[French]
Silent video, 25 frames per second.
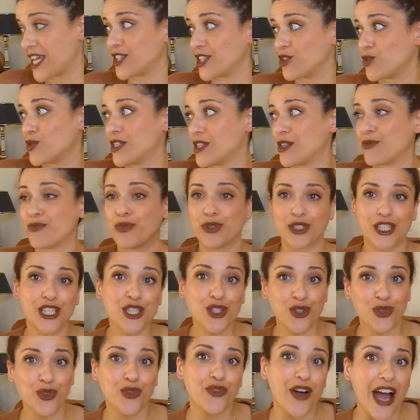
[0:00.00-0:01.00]
de cette petite
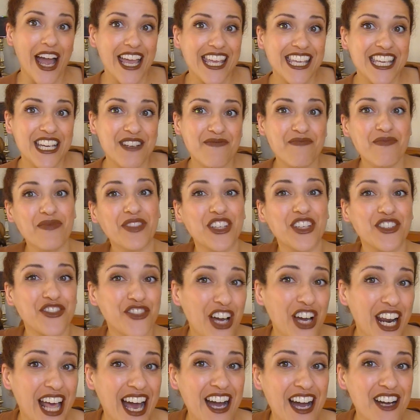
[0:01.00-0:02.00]
trouvaille.
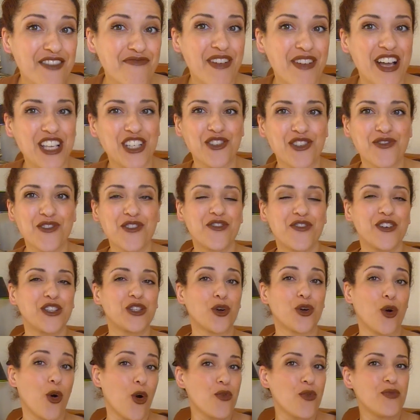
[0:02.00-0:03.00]
Voilà, bah, je vous fais
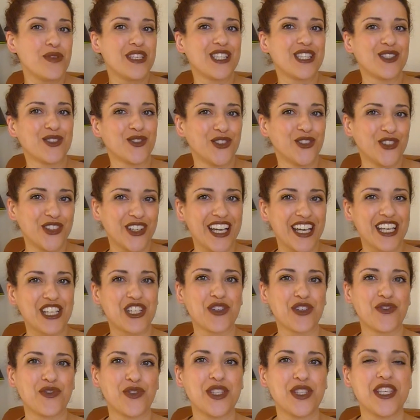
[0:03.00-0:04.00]
de gros bisous et
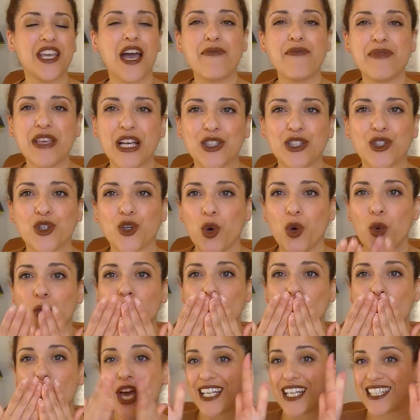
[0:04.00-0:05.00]
je vous dis à bientôt.
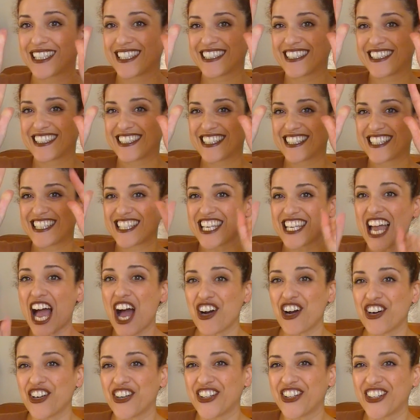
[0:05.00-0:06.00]

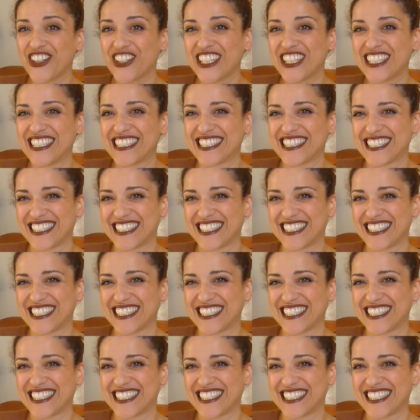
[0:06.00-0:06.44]
Ciao